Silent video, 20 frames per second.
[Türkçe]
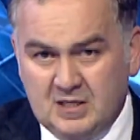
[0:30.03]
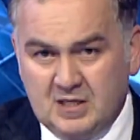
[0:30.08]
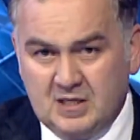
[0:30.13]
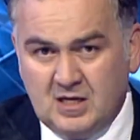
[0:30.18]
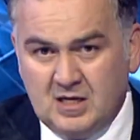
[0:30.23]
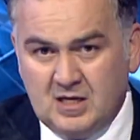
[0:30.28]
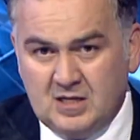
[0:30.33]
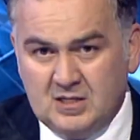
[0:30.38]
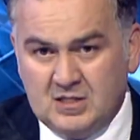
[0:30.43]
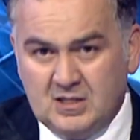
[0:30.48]

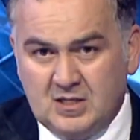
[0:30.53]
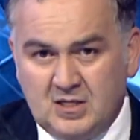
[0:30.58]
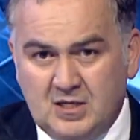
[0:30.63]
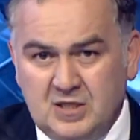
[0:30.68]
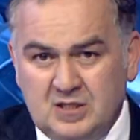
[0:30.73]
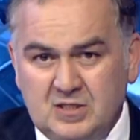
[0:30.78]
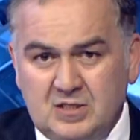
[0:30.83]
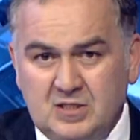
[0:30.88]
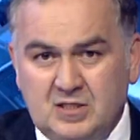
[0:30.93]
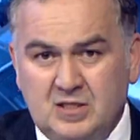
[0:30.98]
değerli
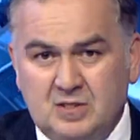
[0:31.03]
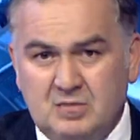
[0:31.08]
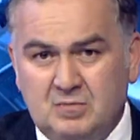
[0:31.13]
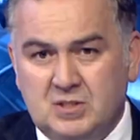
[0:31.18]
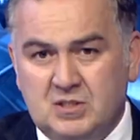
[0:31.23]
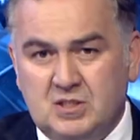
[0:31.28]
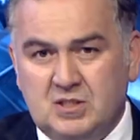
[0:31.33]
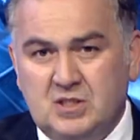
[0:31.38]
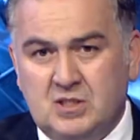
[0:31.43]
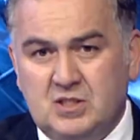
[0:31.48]

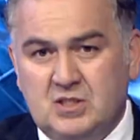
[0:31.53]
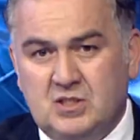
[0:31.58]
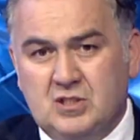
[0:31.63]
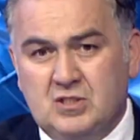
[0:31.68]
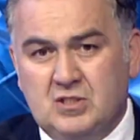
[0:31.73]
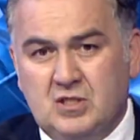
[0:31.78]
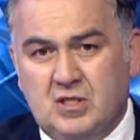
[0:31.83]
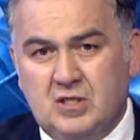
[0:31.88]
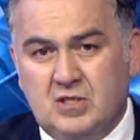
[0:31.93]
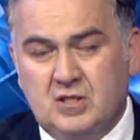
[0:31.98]
sanayicilerimizi, iş
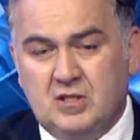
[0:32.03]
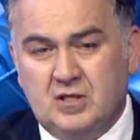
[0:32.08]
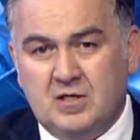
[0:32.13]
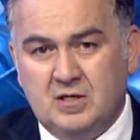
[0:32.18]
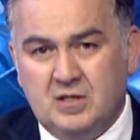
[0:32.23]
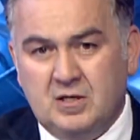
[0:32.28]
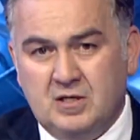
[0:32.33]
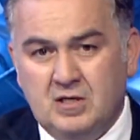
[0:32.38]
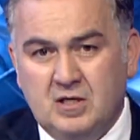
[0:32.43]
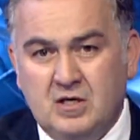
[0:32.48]

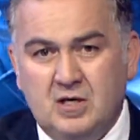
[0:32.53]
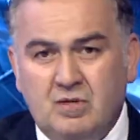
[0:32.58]
insanlarını,